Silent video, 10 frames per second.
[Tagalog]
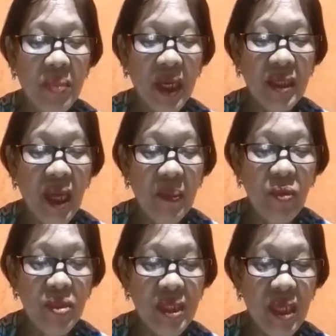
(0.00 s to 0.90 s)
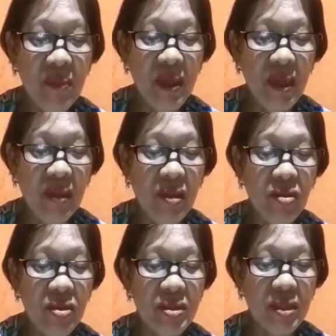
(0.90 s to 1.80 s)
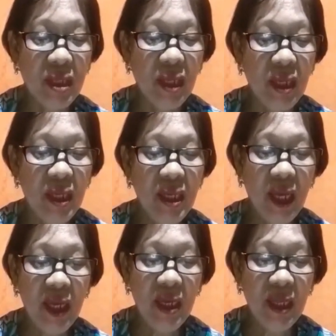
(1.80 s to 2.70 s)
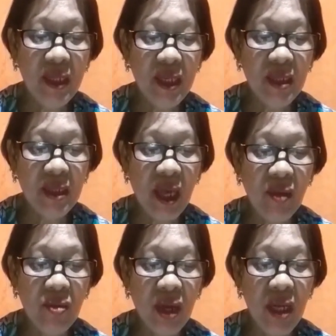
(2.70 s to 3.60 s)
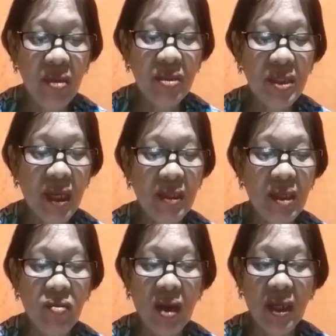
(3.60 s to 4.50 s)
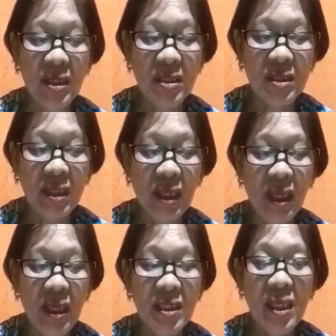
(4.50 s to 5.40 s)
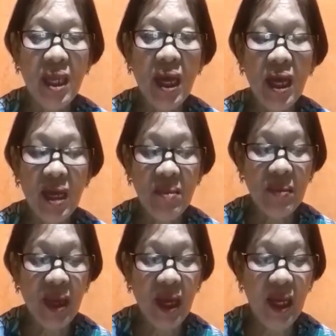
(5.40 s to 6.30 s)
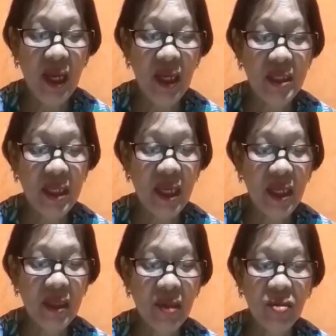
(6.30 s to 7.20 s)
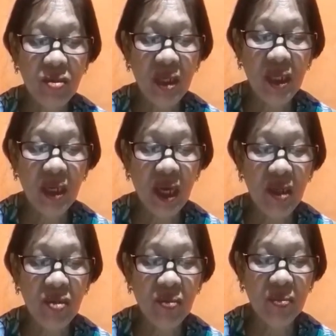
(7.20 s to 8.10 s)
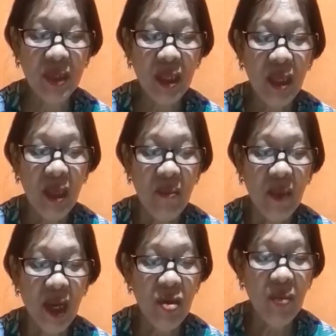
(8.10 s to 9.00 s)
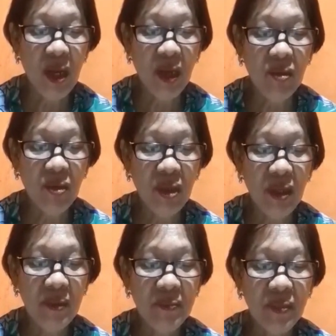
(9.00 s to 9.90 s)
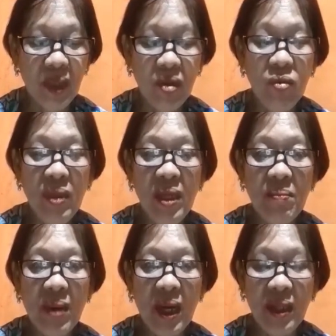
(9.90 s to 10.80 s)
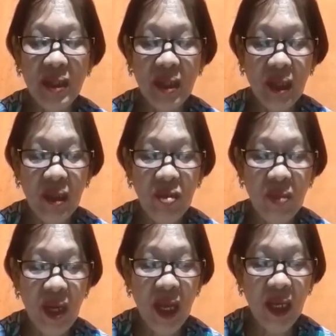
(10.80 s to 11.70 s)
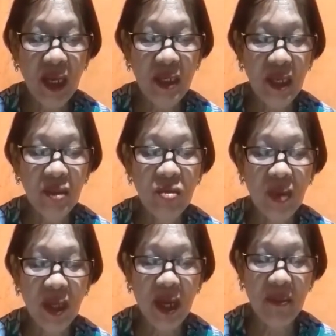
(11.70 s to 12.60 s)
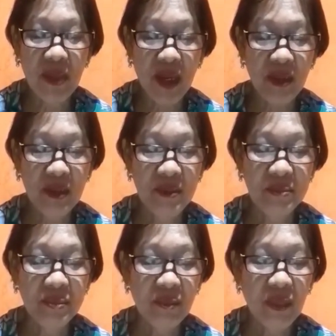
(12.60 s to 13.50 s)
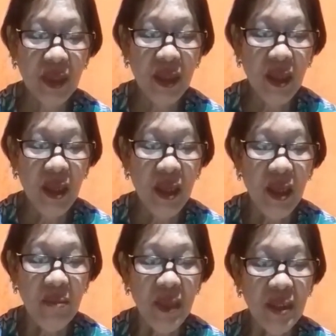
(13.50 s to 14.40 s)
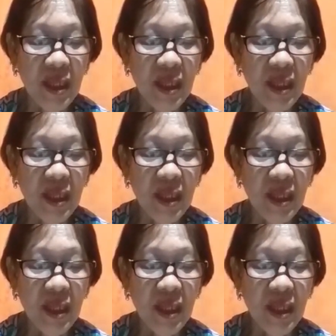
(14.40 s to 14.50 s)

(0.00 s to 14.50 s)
pagkatapos sinabi ng Diyos, Likhain natin ang tao ayon sa ating wangis sila ay mamahala sa lahat ng uri ng hayop, mga lumalangoy, lumilipad, lumalakad at gumagapang. May